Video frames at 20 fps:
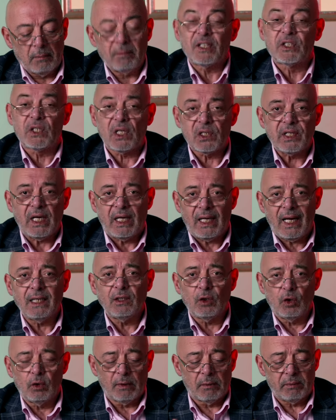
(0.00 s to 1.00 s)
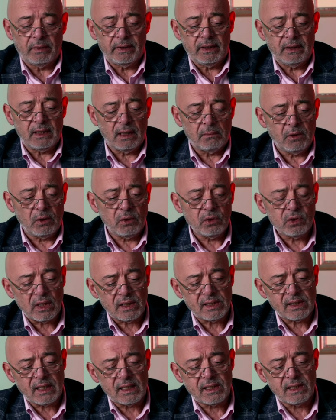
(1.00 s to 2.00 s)
Ya başka şeyler de olmamalıydı ama
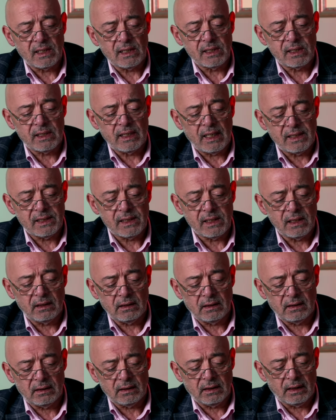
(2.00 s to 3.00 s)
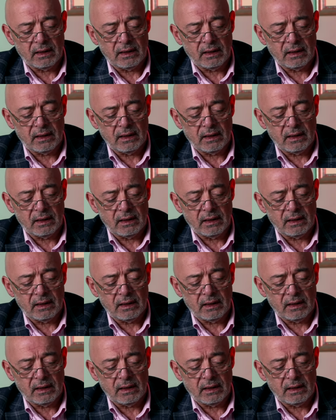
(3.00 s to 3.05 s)
önce isterseniz lensin e,